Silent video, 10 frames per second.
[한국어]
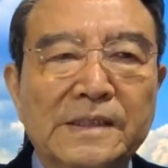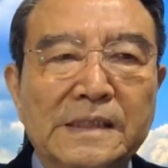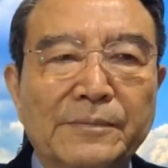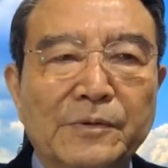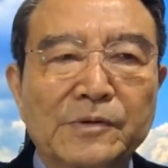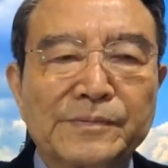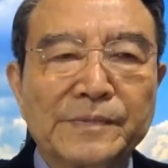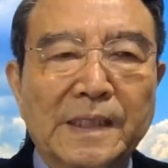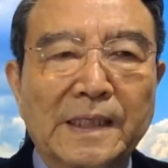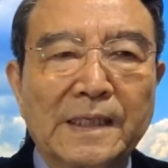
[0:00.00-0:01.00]
잡고
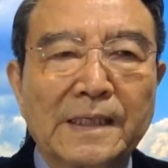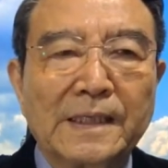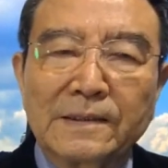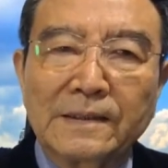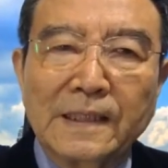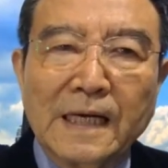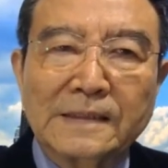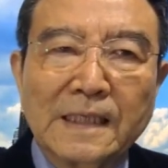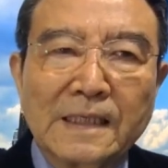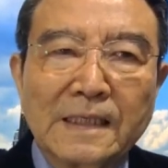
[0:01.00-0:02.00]
있습니다. 그런데
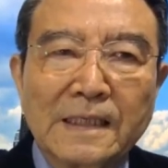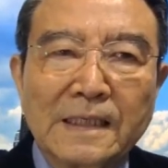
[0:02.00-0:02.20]
가장